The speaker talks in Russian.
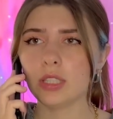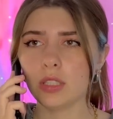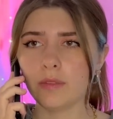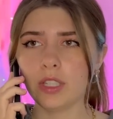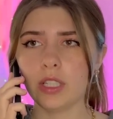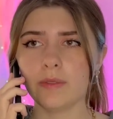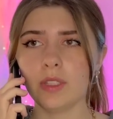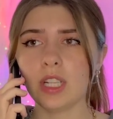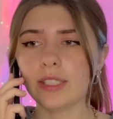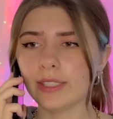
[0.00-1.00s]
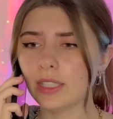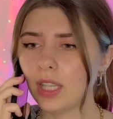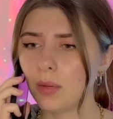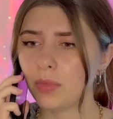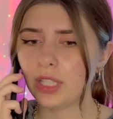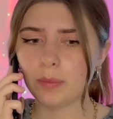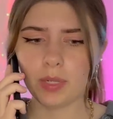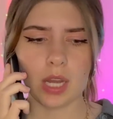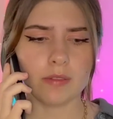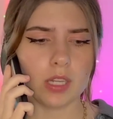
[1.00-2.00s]
Сэр Вильям, вы как всегда были
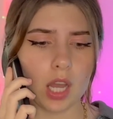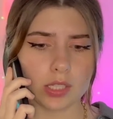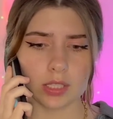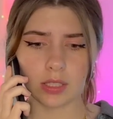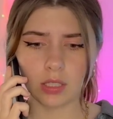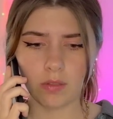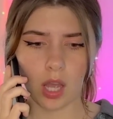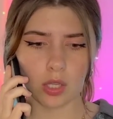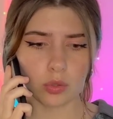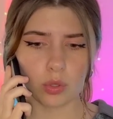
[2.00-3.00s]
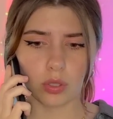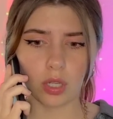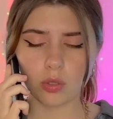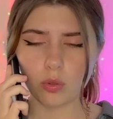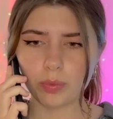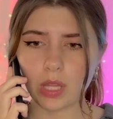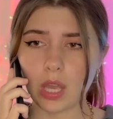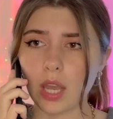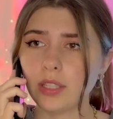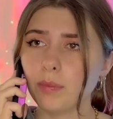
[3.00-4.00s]
правы. Они скрывают что-то
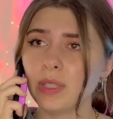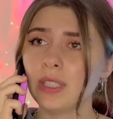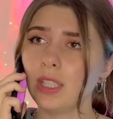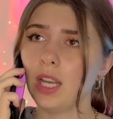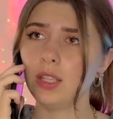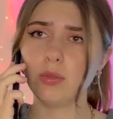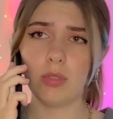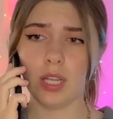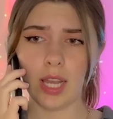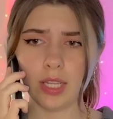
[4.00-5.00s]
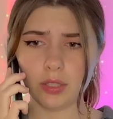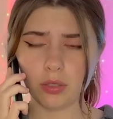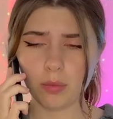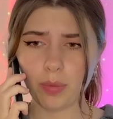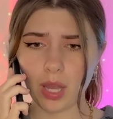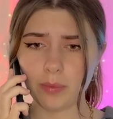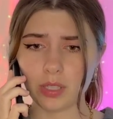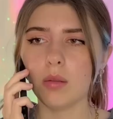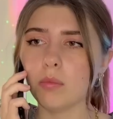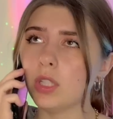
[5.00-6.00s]
крупное, они постоянно удаляют ее
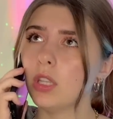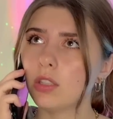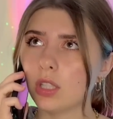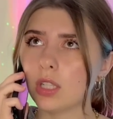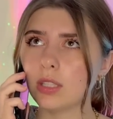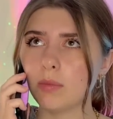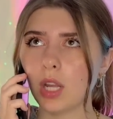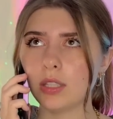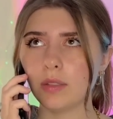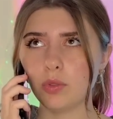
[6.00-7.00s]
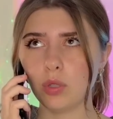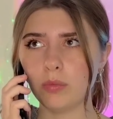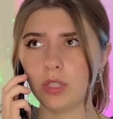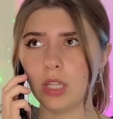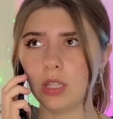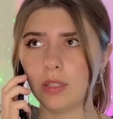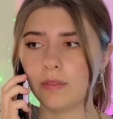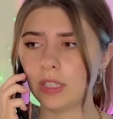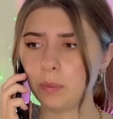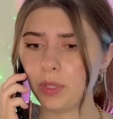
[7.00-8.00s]
память. Мы должны разобраться, в чем дело.
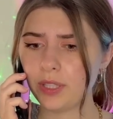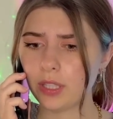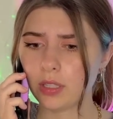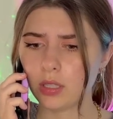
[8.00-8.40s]
Вы спите?